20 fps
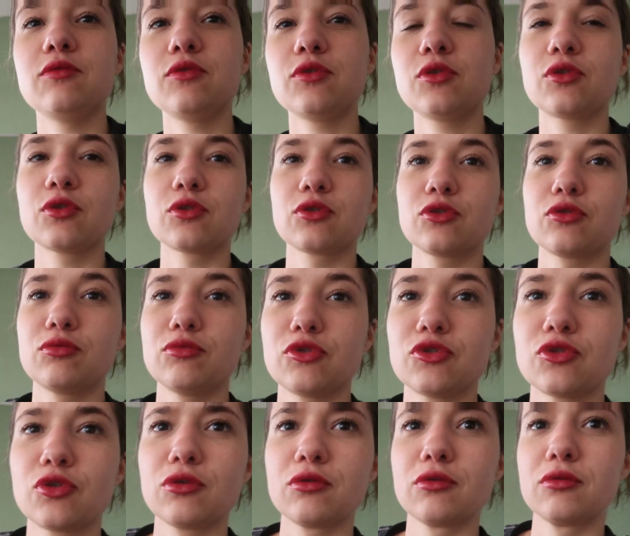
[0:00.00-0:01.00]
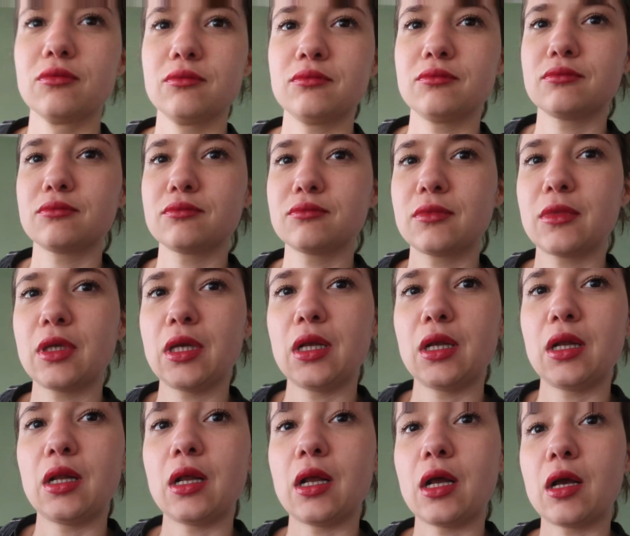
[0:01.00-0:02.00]
vu que je me sens
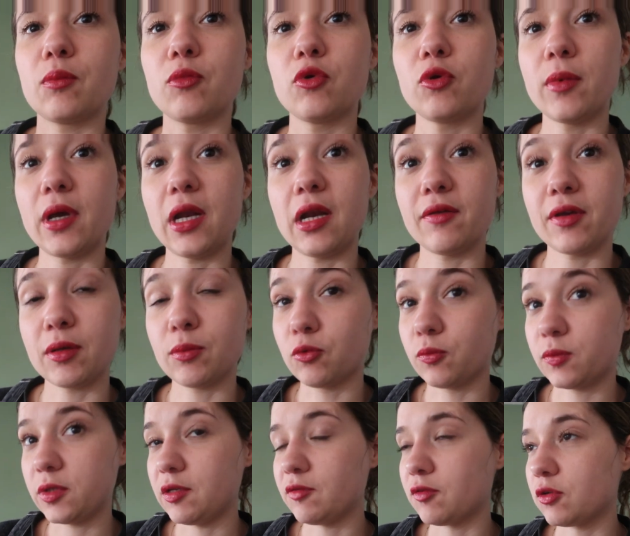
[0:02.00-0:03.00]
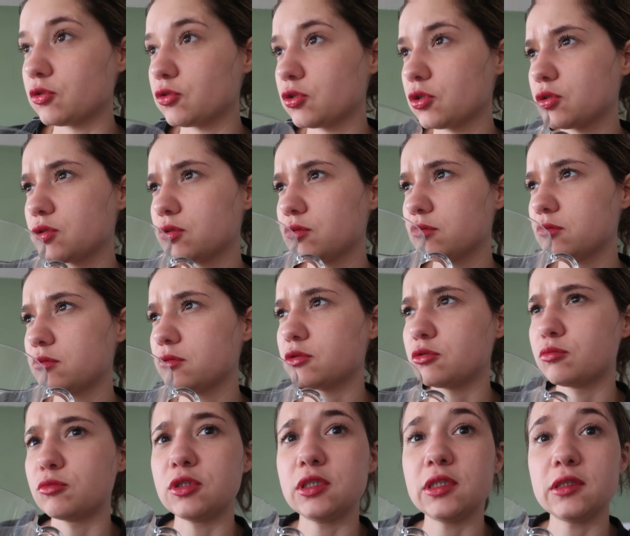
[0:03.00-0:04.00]
euh, un peu mal avec mon petit ventre.
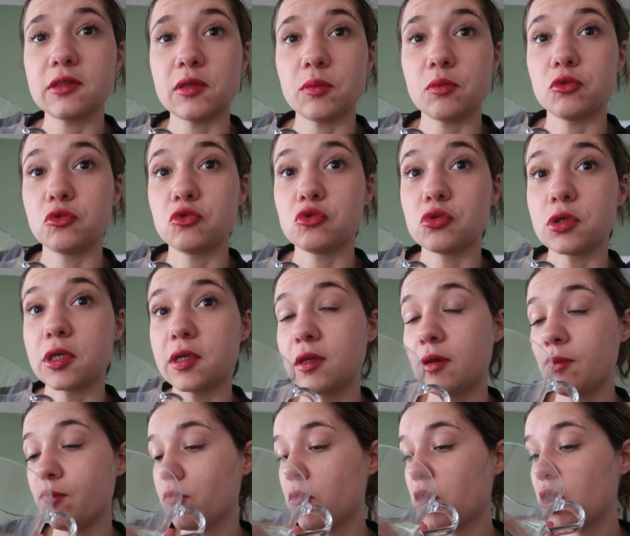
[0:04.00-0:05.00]
Je me dis que ça peut toujours aider.